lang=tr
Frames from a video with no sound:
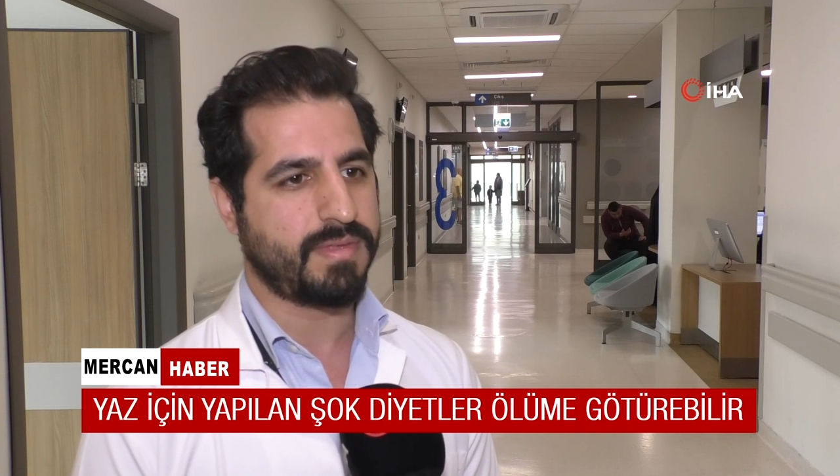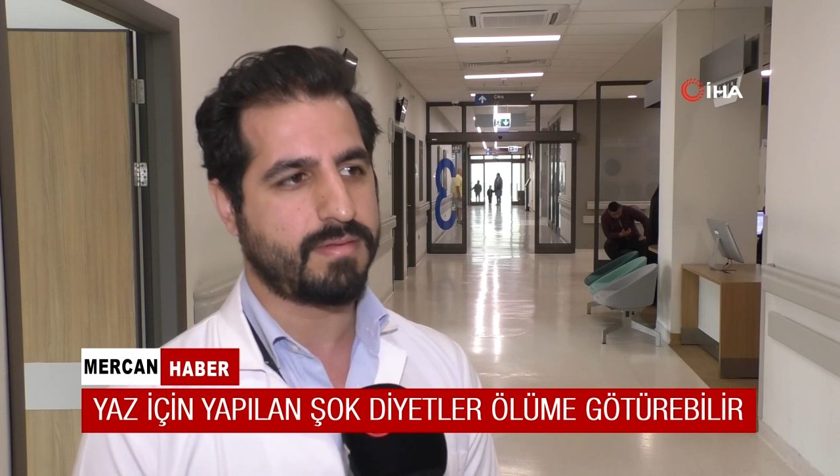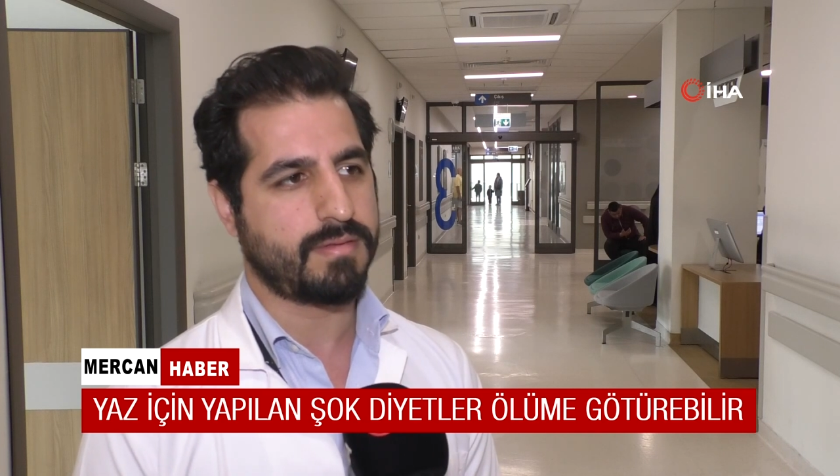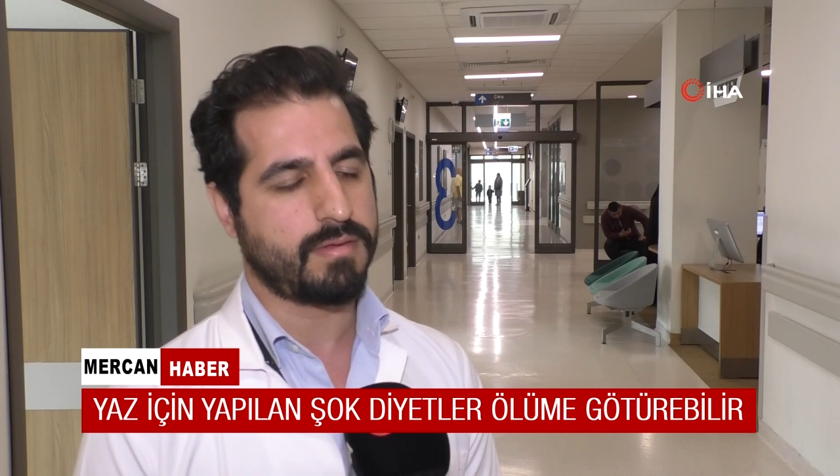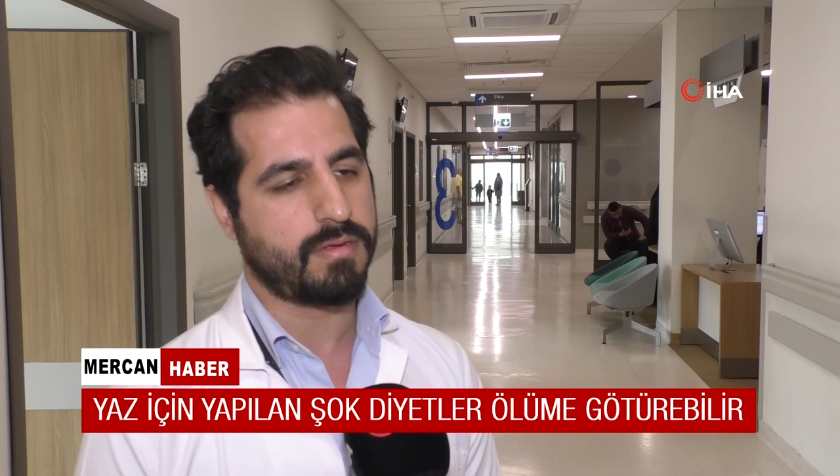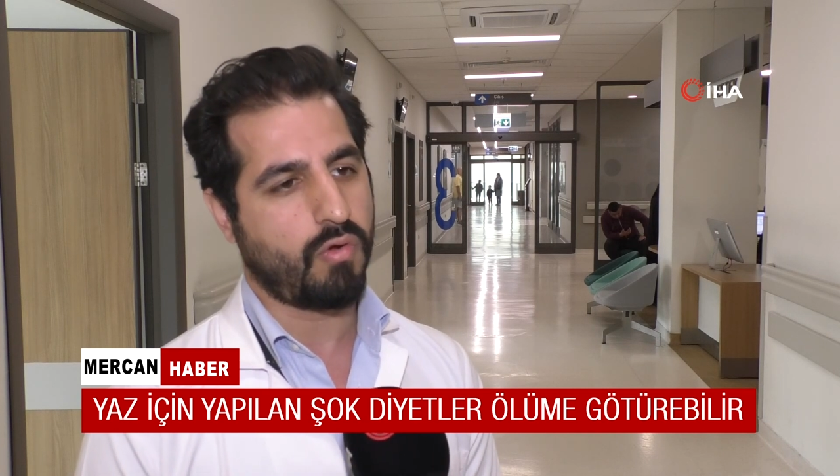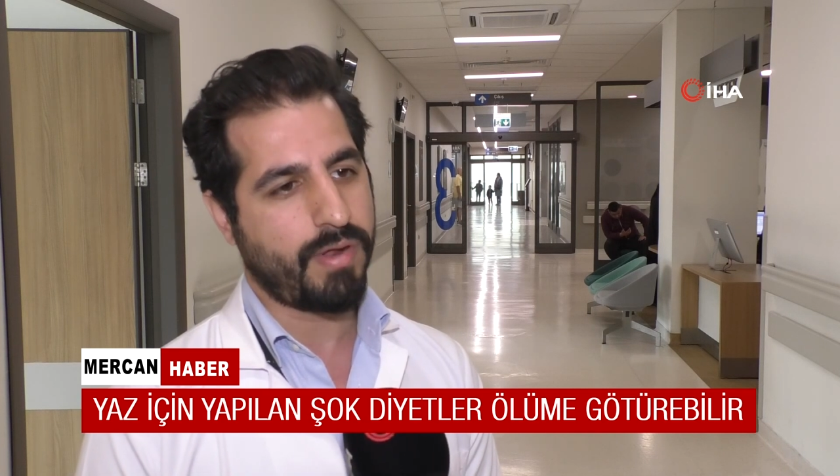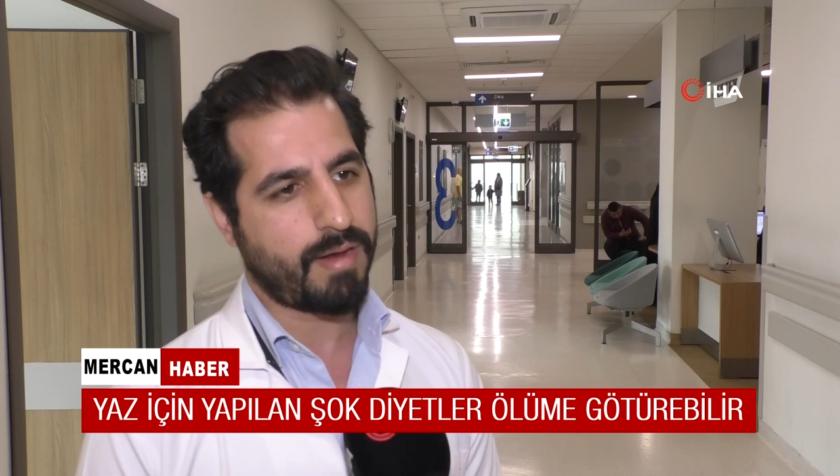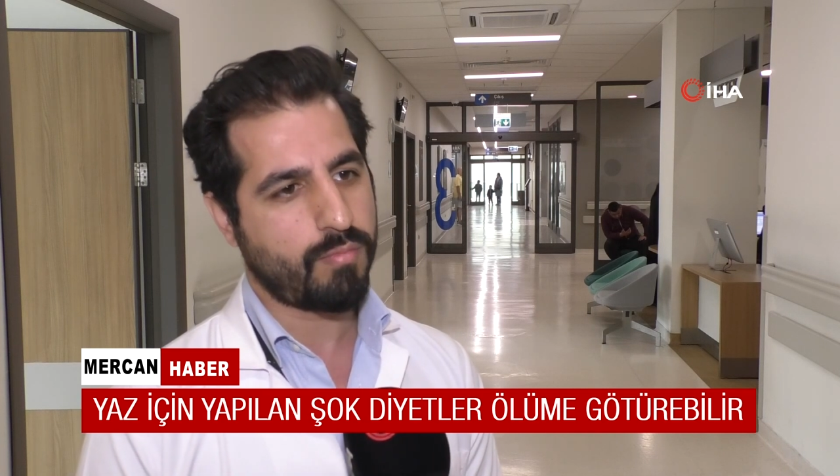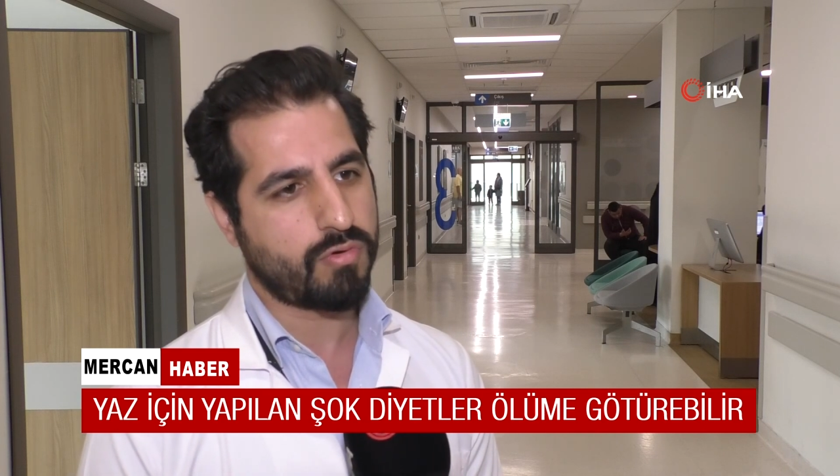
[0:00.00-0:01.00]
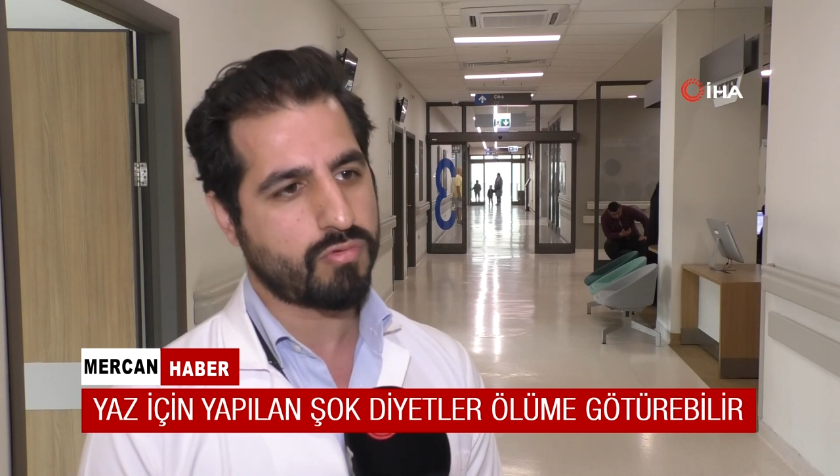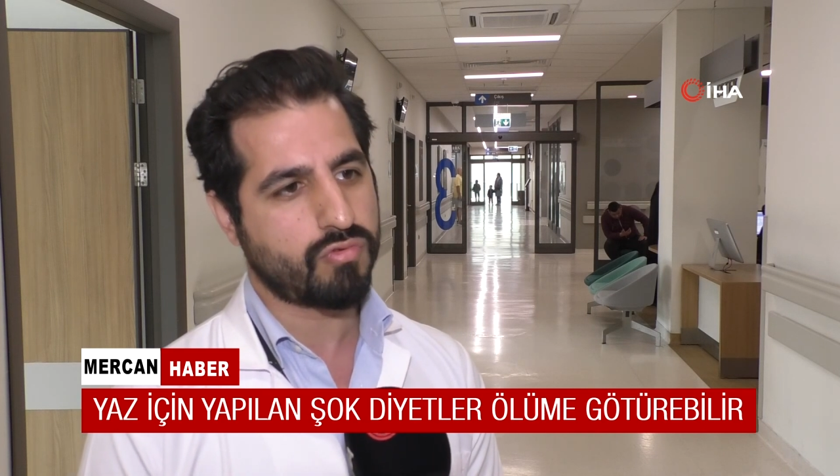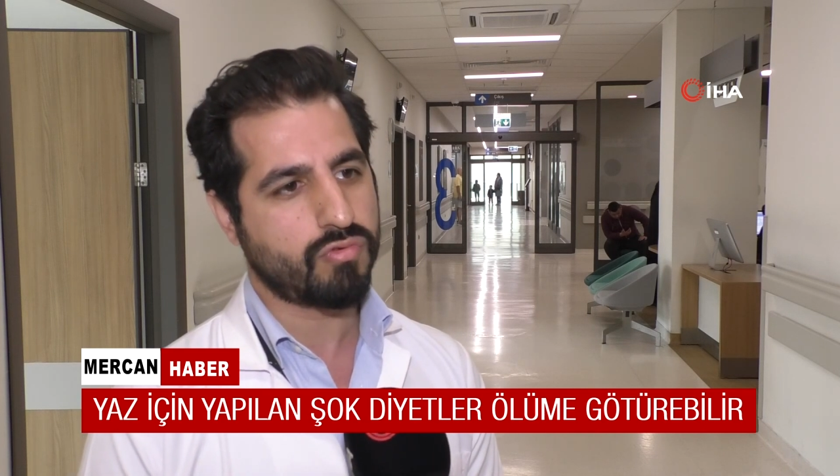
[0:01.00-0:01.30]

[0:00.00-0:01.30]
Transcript: biz e, önermiyoruz.